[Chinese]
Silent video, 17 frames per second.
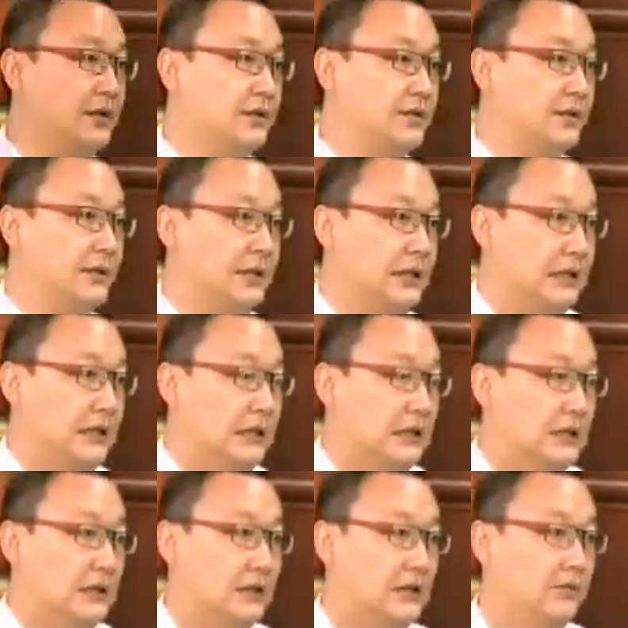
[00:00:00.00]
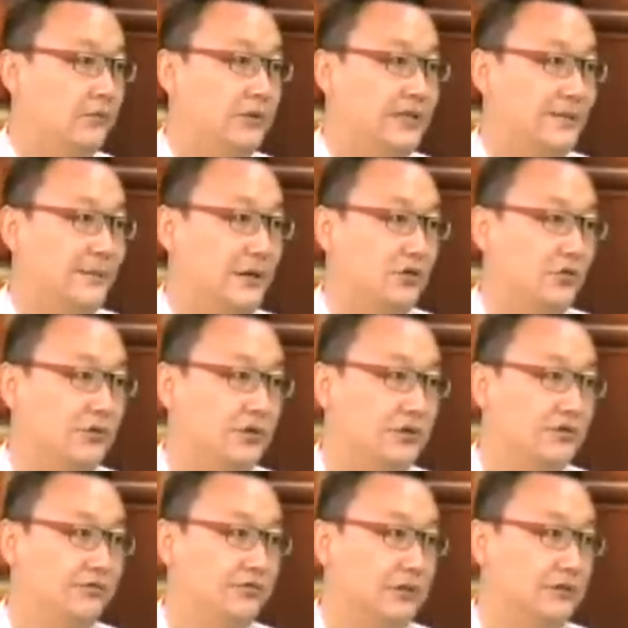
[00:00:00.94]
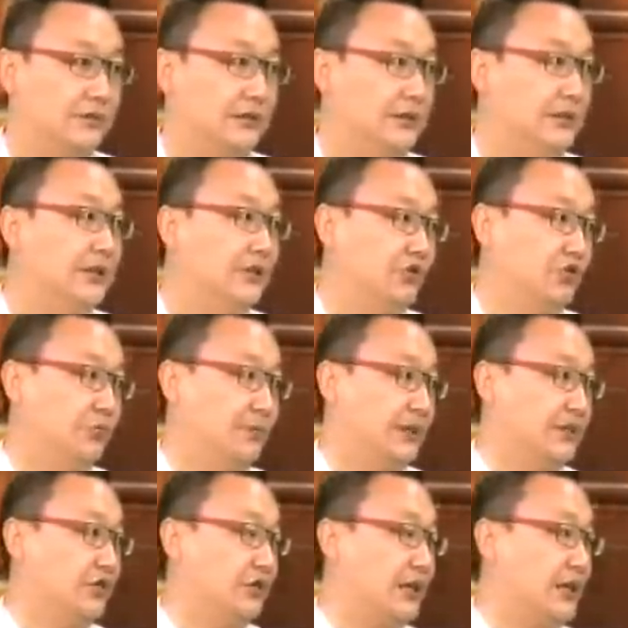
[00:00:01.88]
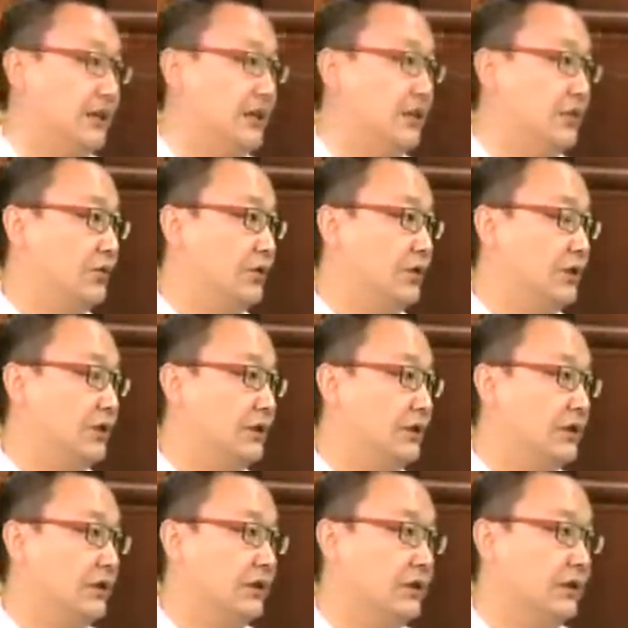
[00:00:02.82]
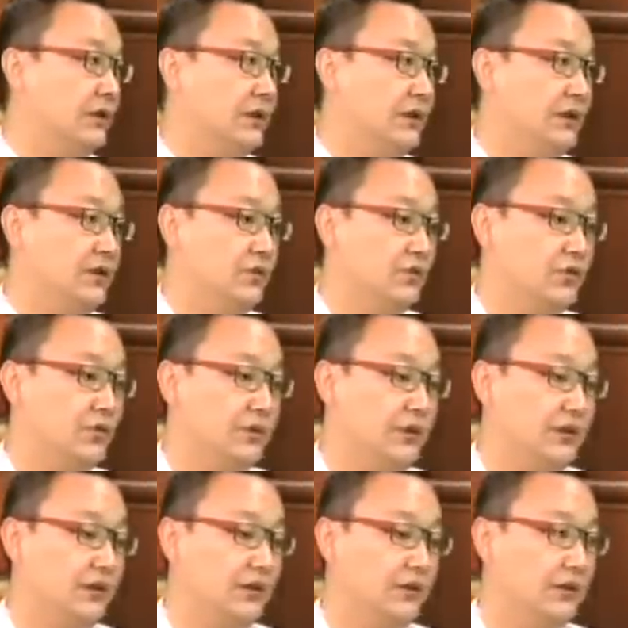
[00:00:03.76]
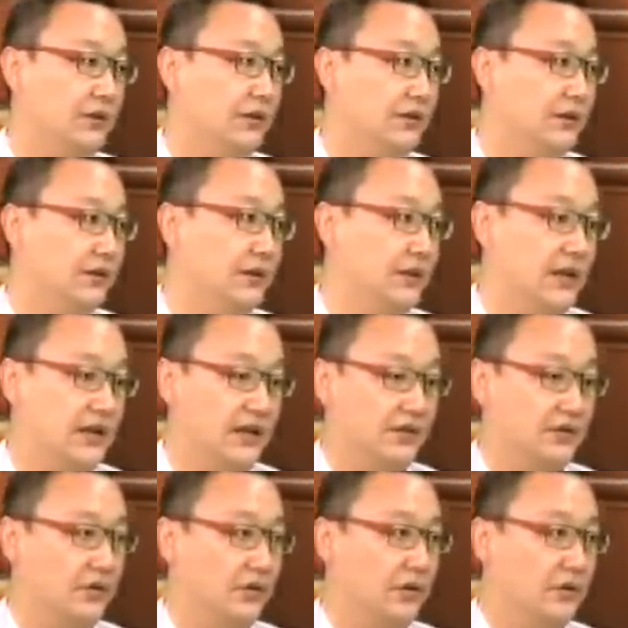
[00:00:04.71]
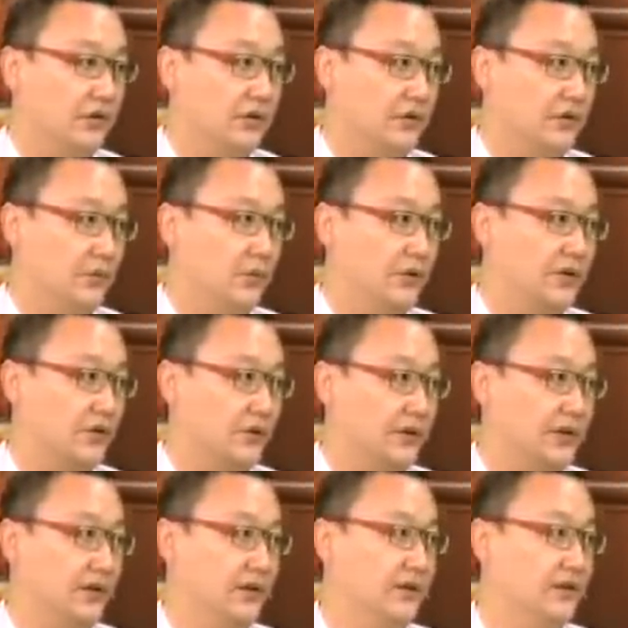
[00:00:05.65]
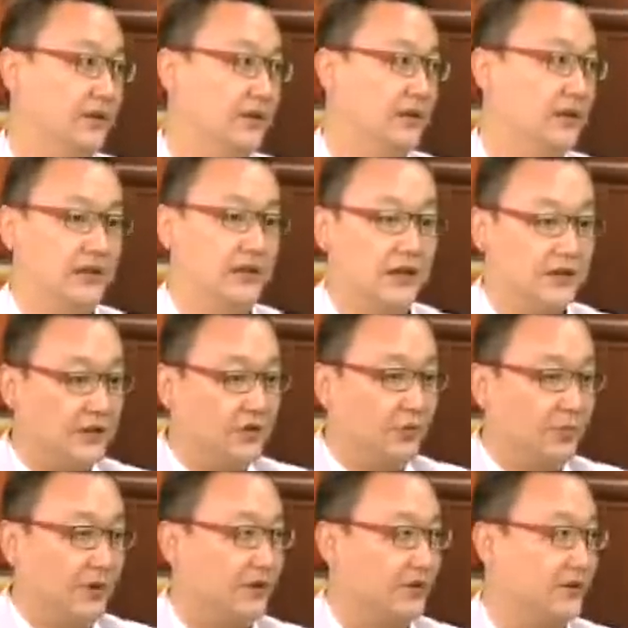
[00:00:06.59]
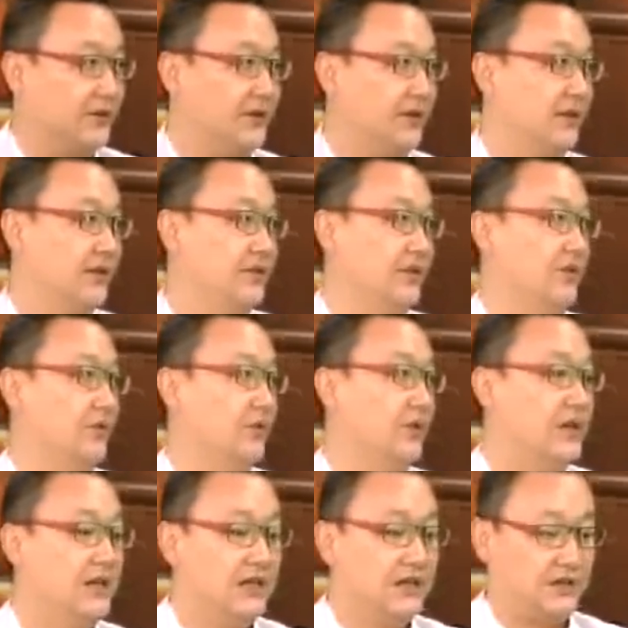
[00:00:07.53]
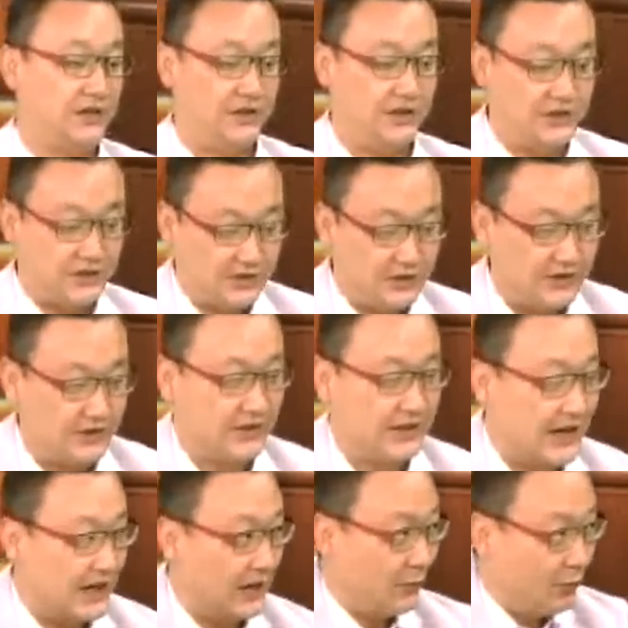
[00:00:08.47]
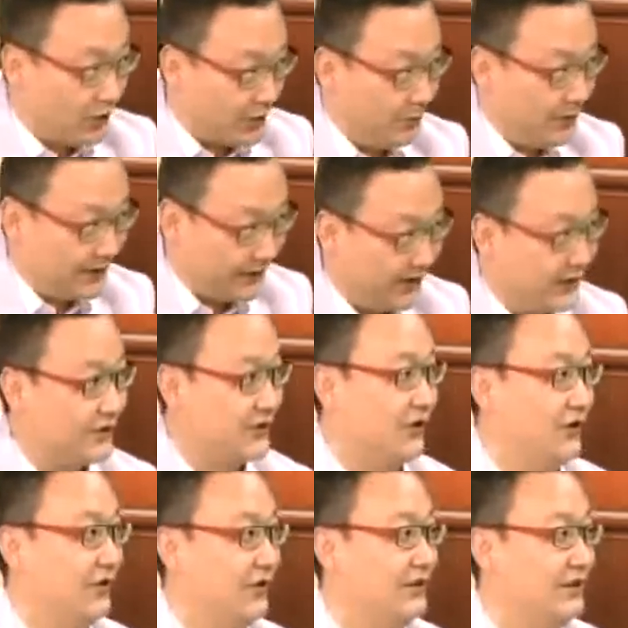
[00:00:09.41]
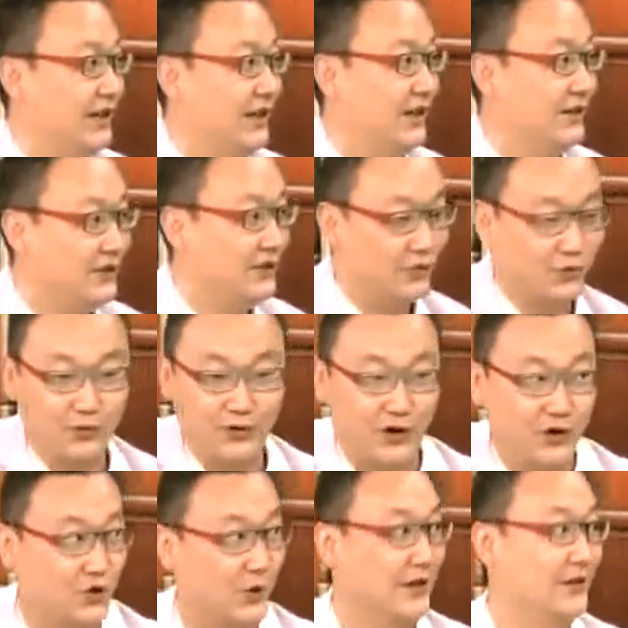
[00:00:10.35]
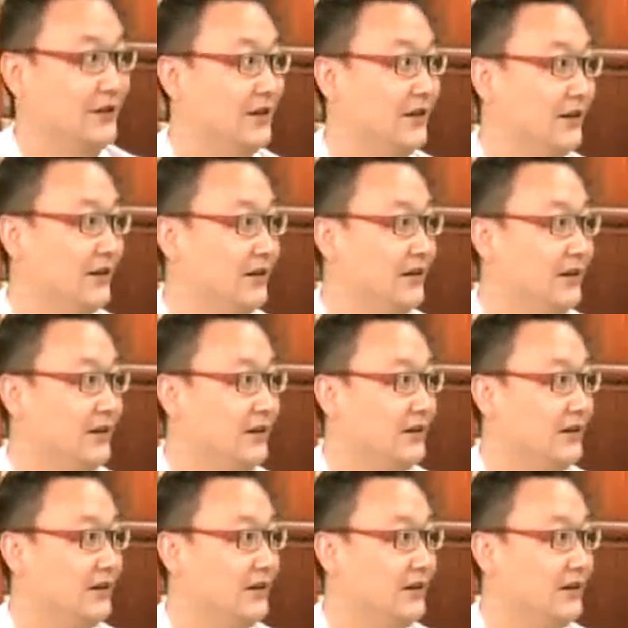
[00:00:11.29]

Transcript: 次那个谁，那个温家宝总理就访问印度嘛，就拿印度和他印度总理这个这个俩人就呃握手这个，然后印度报纸就解解读。其实呢是俩人握了半天手，然后印度总理要转身